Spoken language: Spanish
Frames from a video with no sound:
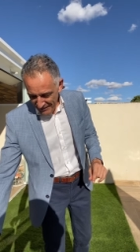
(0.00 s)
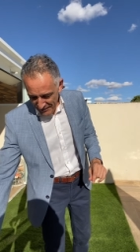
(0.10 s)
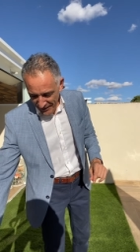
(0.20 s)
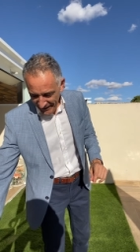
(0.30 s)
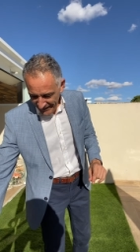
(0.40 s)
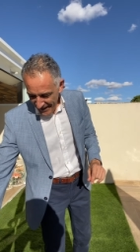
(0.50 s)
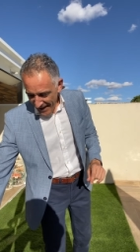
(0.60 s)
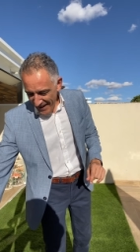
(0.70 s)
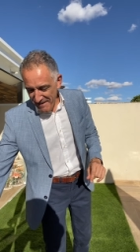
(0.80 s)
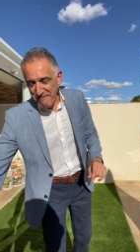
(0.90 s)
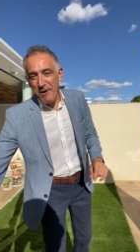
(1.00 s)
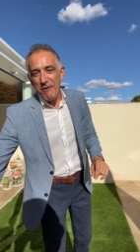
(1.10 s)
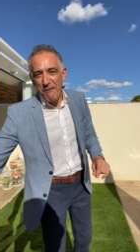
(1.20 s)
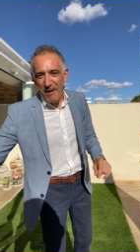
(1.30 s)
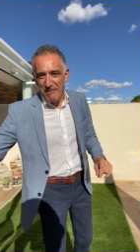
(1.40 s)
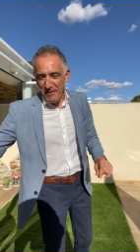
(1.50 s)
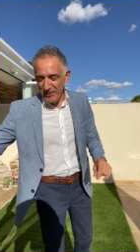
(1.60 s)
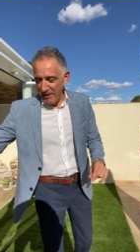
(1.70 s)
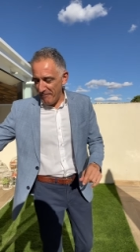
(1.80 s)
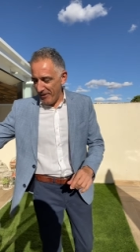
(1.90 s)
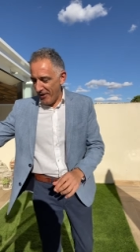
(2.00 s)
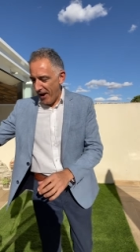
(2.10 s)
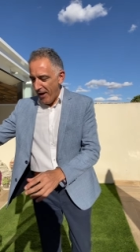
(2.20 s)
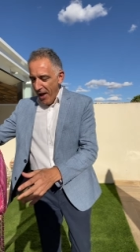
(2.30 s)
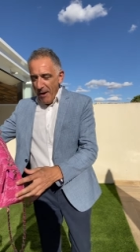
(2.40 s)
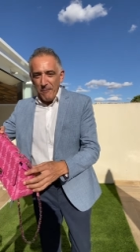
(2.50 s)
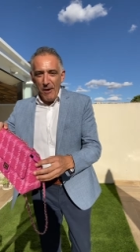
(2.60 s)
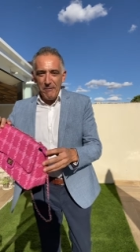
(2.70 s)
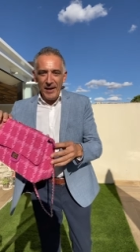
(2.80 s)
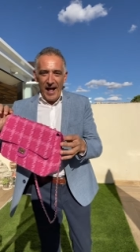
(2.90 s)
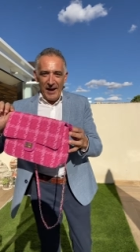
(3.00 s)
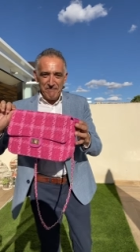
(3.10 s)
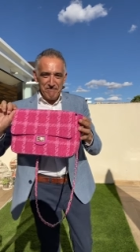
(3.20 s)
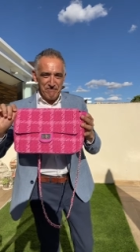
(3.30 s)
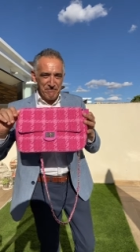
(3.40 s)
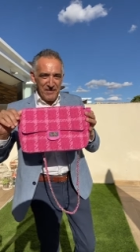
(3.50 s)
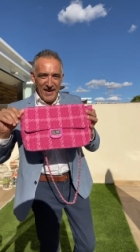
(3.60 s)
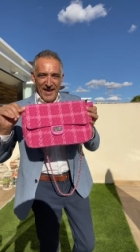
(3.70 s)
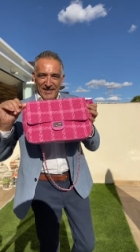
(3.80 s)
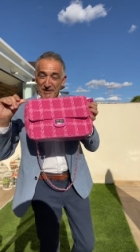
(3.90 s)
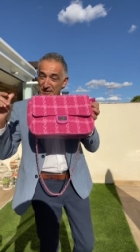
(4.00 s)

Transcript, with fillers: tweet. ¿Y por cuál vamos a empezar? Pues mirad, yo